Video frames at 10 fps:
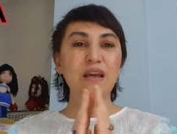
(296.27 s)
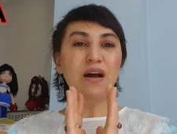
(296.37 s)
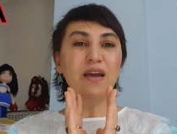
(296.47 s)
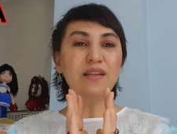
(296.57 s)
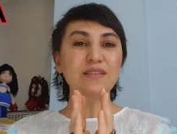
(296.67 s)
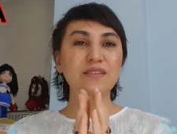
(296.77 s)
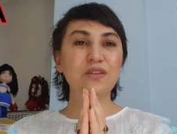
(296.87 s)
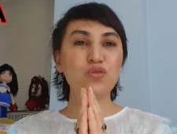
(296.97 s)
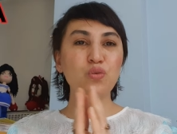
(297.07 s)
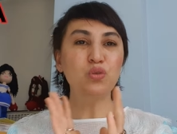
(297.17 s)
hayat
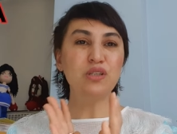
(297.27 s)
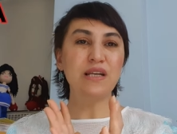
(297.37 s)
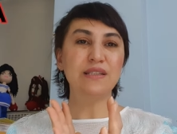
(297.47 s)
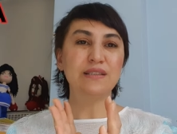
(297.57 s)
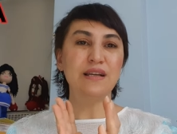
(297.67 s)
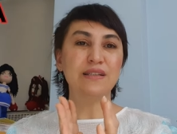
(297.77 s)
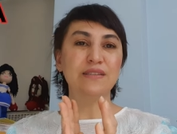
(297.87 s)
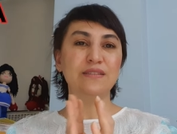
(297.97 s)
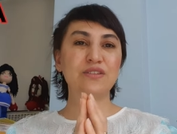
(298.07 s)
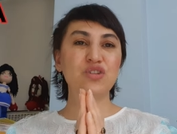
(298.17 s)
size çok güzellikler
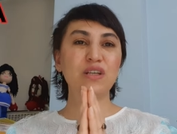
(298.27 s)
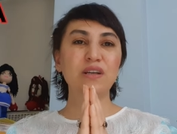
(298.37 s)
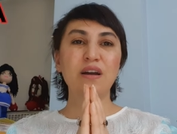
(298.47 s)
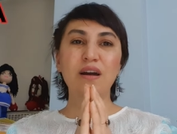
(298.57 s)
getirecek.